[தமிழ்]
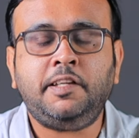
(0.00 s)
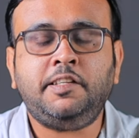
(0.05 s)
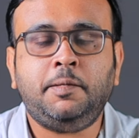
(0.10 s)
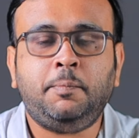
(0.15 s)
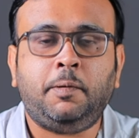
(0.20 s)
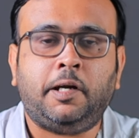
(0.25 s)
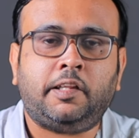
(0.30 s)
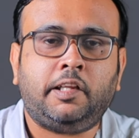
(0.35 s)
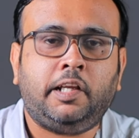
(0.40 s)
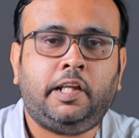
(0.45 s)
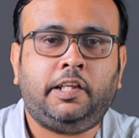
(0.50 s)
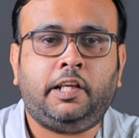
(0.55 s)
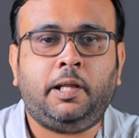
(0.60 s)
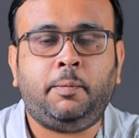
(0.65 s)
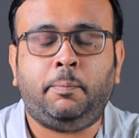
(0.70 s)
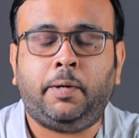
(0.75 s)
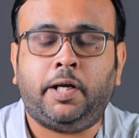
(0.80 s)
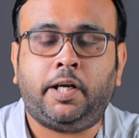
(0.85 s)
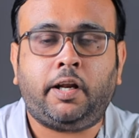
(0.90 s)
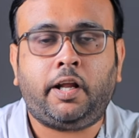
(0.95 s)
பேசி படத்தில்
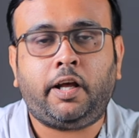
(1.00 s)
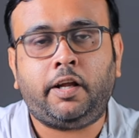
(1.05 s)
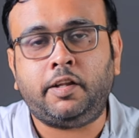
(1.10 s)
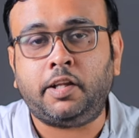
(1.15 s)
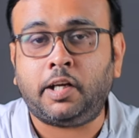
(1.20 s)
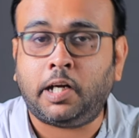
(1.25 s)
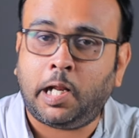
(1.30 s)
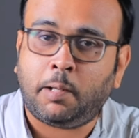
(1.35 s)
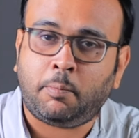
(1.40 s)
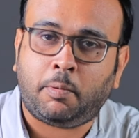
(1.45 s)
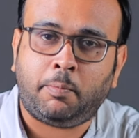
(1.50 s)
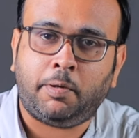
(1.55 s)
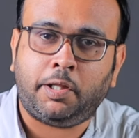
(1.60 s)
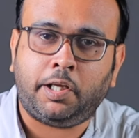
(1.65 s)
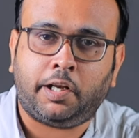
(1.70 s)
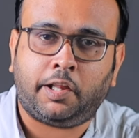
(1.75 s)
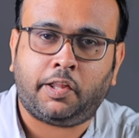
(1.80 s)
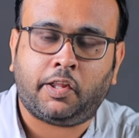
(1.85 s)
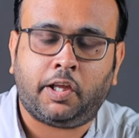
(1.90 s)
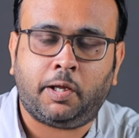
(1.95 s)
இதெல்லாம் பெட்டராக இருந்திருக்கலாம்
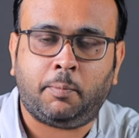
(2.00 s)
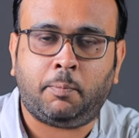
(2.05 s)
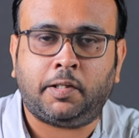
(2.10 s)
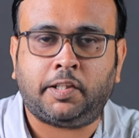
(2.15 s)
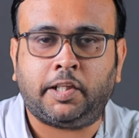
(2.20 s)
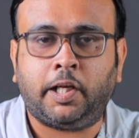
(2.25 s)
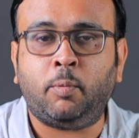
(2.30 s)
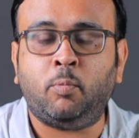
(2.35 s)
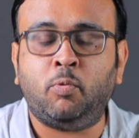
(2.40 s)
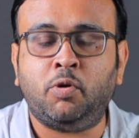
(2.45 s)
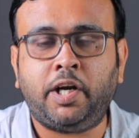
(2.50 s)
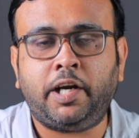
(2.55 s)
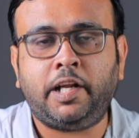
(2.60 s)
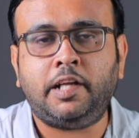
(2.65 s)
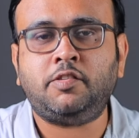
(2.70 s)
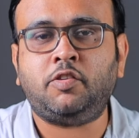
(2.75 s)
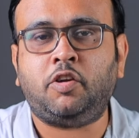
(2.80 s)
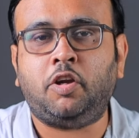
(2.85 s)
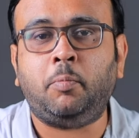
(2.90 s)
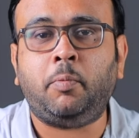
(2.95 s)
அப்படிங்கிறத பார்த்தலாம்
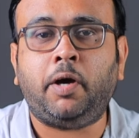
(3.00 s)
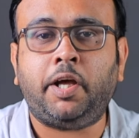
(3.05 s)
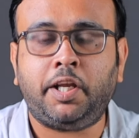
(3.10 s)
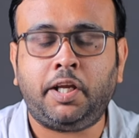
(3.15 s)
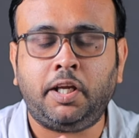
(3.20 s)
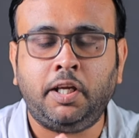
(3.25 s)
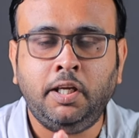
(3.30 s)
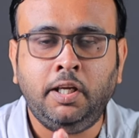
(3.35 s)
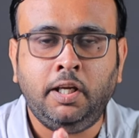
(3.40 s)
முன்னாடியே சொன்ன மாதிரி